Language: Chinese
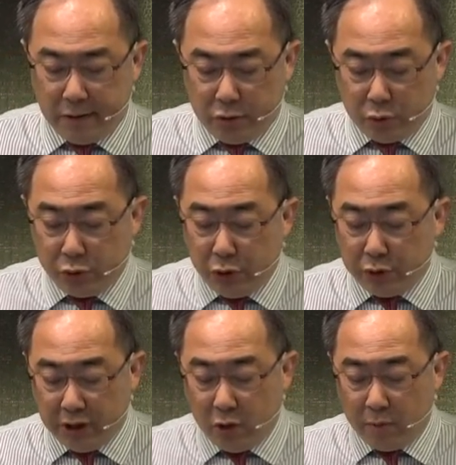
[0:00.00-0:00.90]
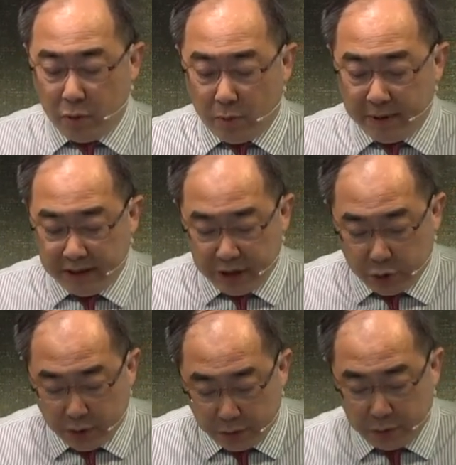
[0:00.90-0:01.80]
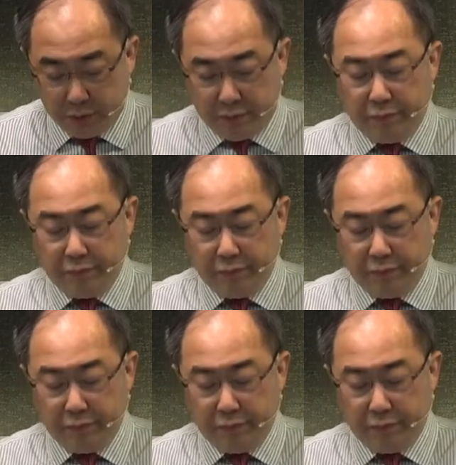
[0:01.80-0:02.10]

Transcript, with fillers: 主修剪我们，我们的确苦。